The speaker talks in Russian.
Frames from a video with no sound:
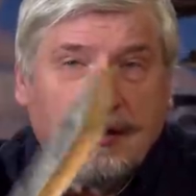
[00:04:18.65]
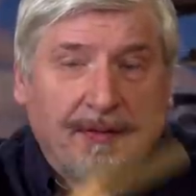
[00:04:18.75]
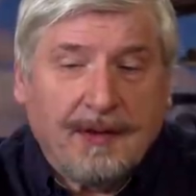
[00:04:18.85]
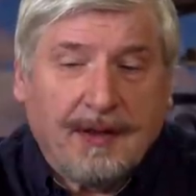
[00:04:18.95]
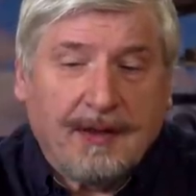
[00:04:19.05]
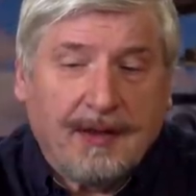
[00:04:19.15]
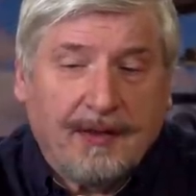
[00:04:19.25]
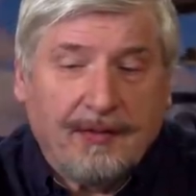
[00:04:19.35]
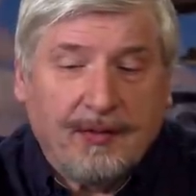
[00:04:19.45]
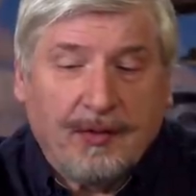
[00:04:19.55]

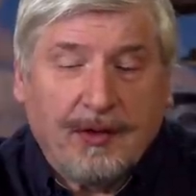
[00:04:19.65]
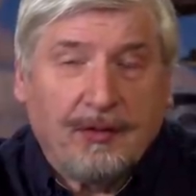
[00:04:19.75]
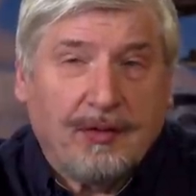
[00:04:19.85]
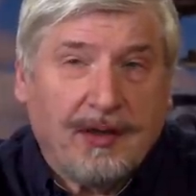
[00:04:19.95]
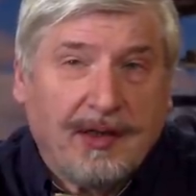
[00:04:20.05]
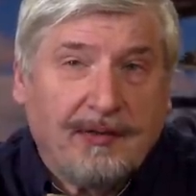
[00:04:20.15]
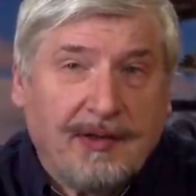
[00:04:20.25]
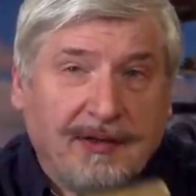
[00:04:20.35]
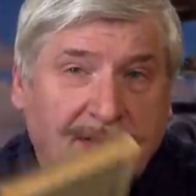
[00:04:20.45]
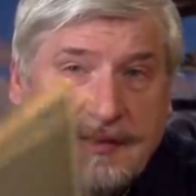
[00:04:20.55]
фотографию, которая
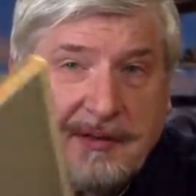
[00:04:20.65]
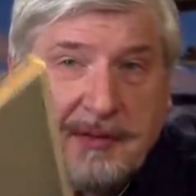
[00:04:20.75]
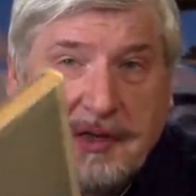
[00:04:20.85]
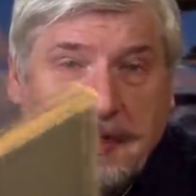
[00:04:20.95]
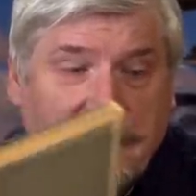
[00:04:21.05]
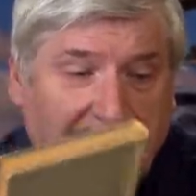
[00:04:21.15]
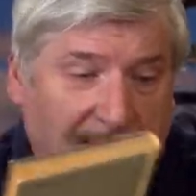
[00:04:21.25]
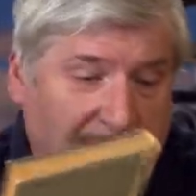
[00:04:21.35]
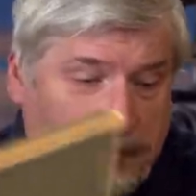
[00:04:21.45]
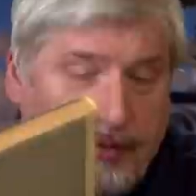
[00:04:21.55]
ровесница мне –
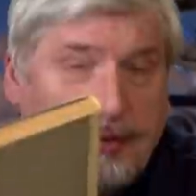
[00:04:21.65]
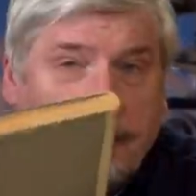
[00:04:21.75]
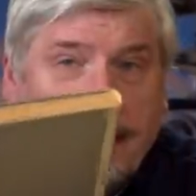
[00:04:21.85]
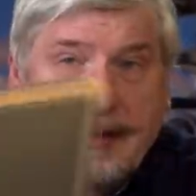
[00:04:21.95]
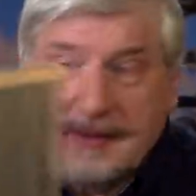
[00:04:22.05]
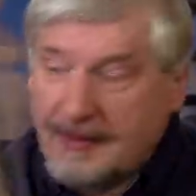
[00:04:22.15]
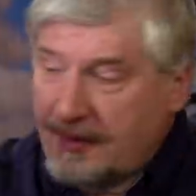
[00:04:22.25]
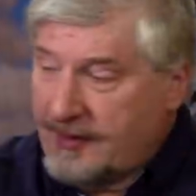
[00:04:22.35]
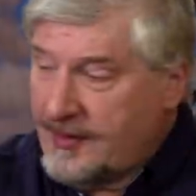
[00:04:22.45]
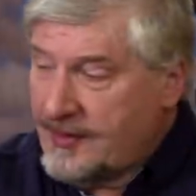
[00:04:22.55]
тоже
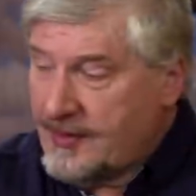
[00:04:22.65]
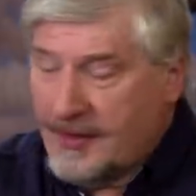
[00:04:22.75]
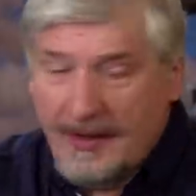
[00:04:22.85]
полезная книжка.